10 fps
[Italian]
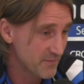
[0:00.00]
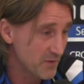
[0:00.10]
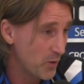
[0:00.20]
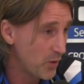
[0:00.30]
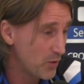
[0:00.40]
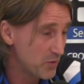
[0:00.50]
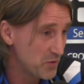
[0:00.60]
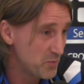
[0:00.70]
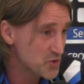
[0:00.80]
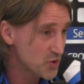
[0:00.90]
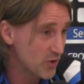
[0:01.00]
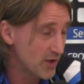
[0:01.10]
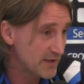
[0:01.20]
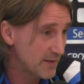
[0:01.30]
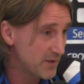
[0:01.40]
No, io mi sono
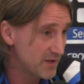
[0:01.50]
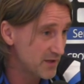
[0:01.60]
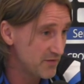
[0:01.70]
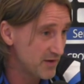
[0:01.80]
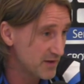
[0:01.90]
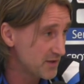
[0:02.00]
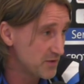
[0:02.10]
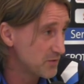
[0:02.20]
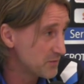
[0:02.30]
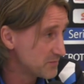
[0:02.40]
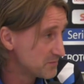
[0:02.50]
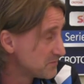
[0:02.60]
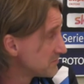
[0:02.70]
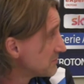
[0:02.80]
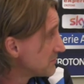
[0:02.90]
altamente divertito.
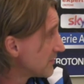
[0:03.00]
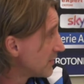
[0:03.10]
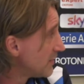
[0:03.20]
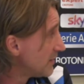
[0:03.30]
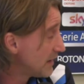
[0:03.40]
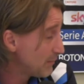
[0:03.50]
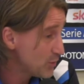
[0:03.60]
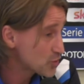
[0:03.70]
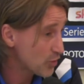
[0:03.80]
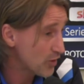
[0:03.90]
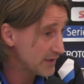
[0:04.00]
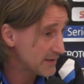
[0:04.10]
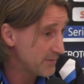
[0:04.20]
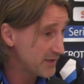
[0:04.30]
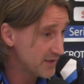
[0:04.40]
Mi sono
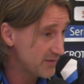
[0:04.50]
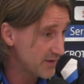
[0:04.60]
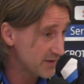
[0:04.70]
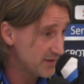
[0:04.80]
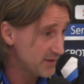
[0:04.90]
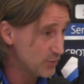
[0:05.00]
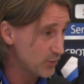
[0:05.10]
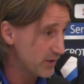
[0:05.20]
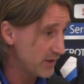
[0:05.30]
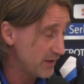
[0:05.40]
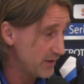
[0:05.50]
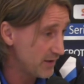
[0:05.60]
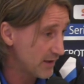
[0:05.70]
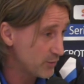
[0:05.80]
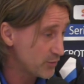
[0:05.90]
altamente divertito e
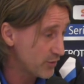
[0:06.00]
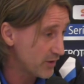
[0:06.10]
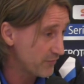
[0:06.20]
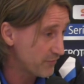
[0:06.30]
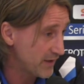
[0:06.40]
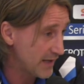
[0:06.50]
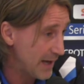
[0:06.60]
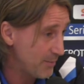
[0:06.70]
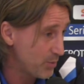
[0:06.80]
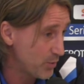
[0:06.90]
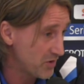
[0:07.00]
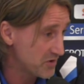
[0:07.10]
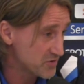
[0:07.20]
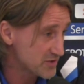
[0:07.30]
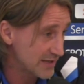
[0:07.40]
la riunione a fine campo
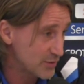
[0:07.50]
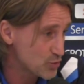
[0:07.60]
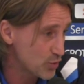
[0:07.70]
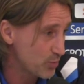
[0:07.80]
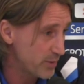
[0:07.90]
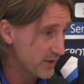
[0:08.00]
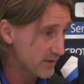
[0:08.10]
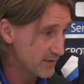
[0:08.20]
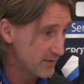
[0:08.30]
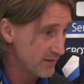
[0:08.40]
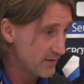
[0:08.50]
è stata solo per